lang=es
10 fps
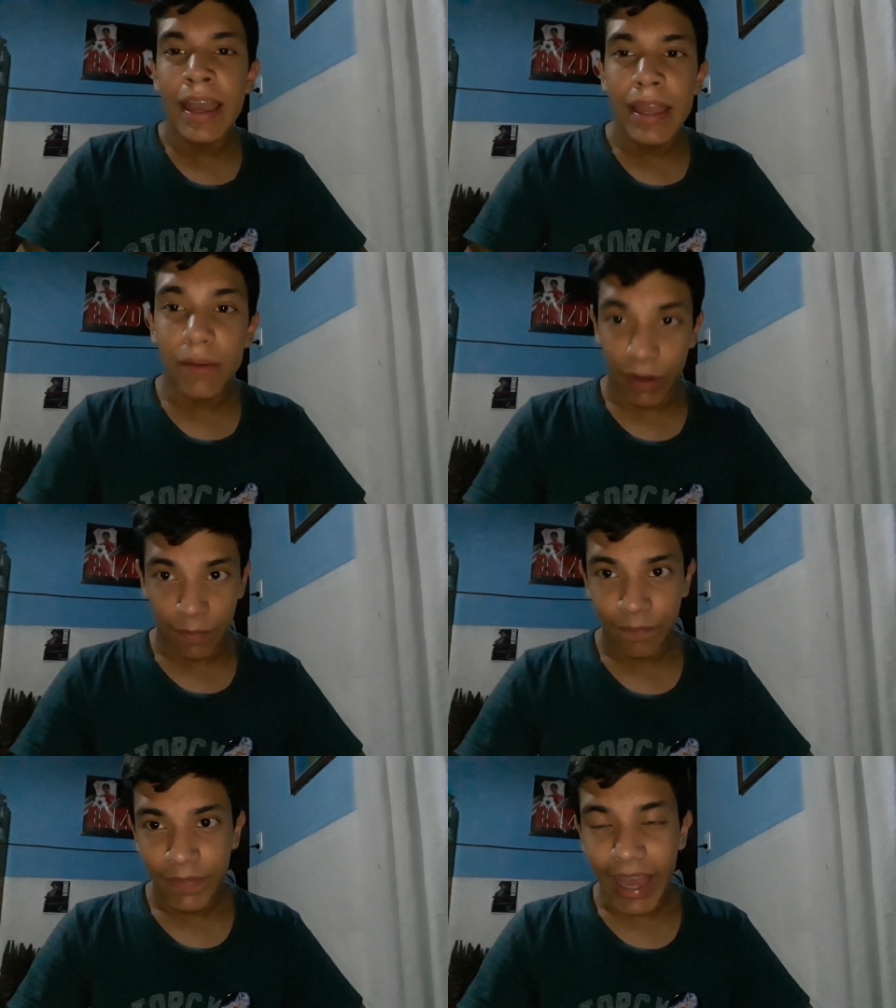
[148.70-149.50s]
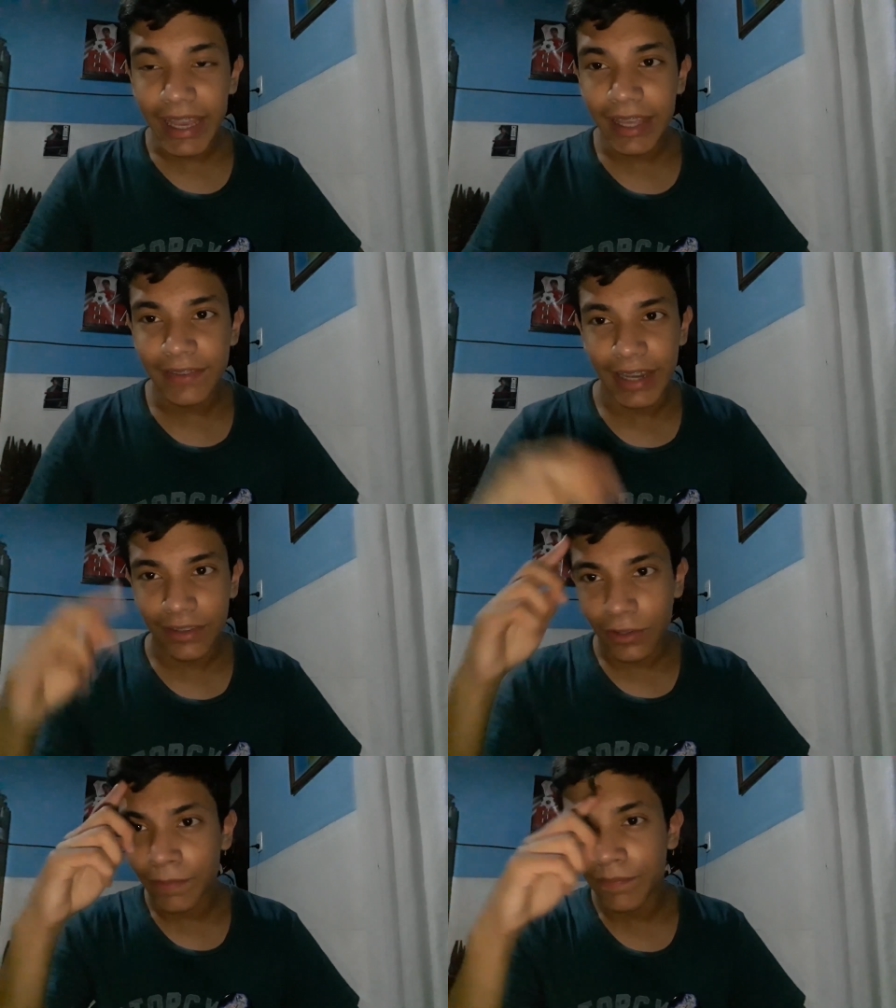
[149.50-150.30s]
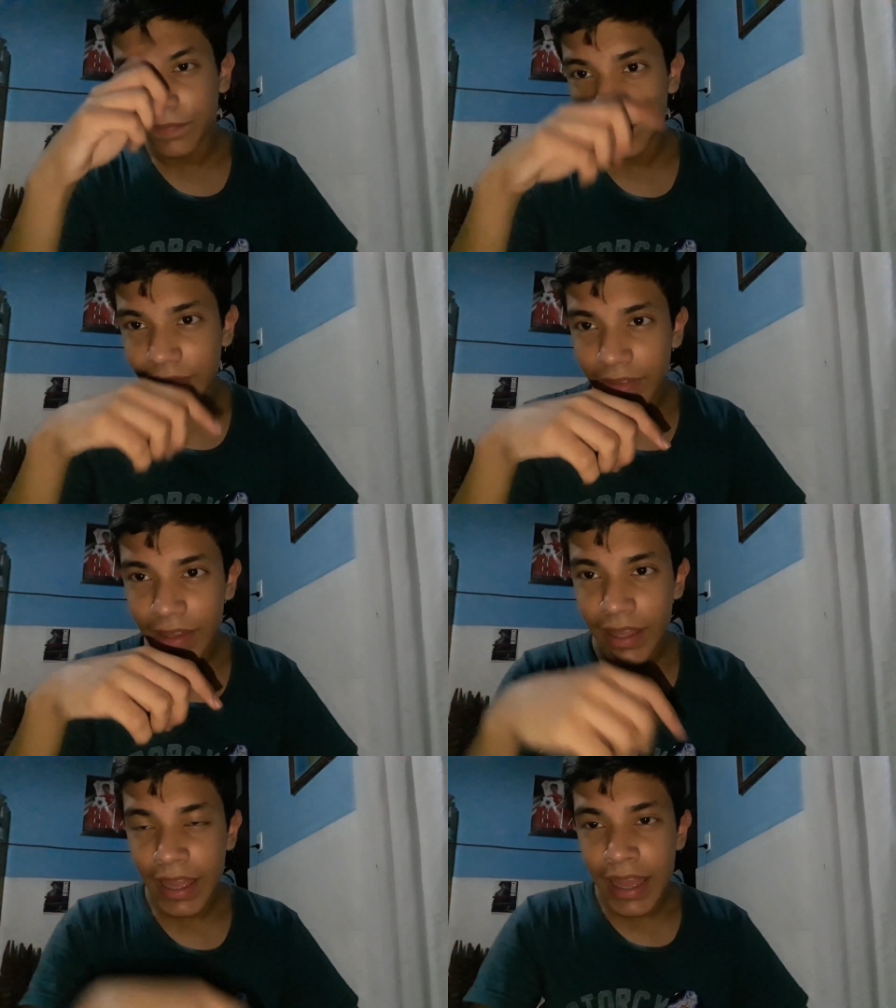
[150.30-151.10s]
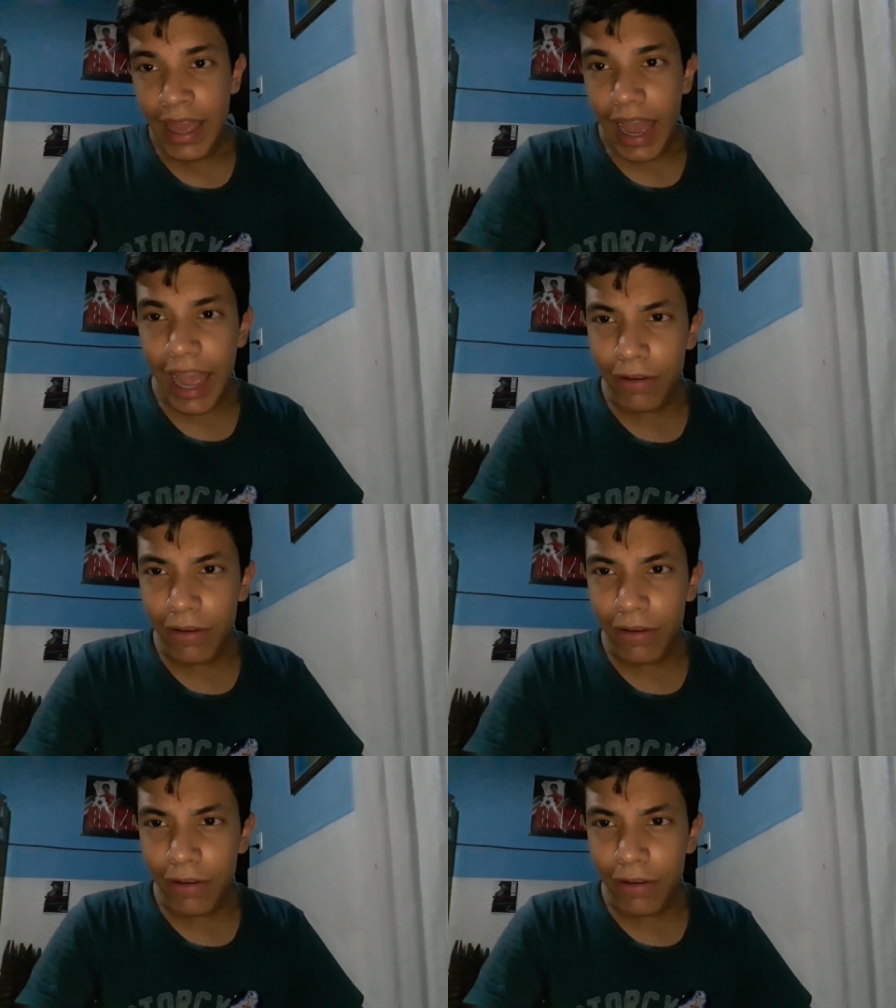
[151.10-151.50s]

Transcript: Y bueno, hay que decir esto. Hay